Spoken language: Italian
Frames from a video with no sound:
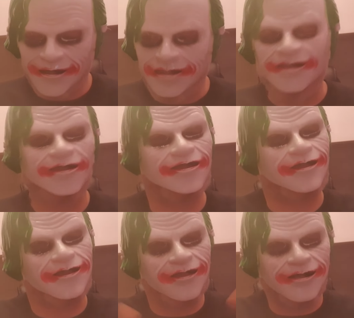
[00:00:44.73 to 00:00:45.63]
i vari
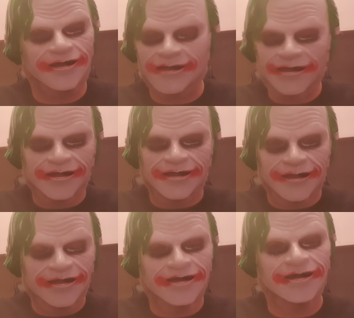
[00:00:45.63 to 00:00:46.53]
striscioni, le
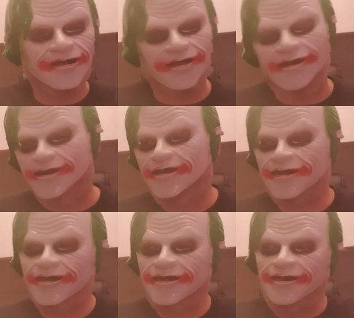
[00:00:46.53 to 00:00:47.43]
varie cose. A
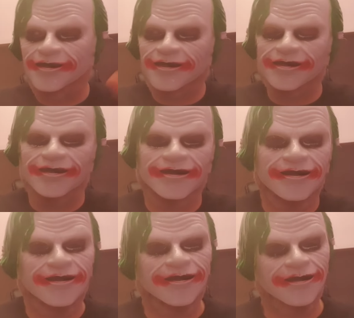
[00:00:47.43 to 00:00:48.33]
parte il discorso
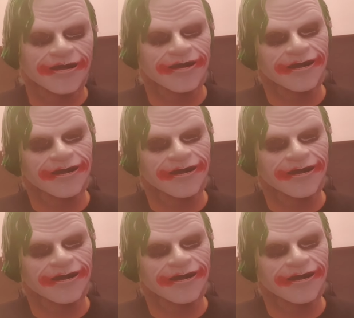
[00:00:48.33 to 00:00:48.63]
che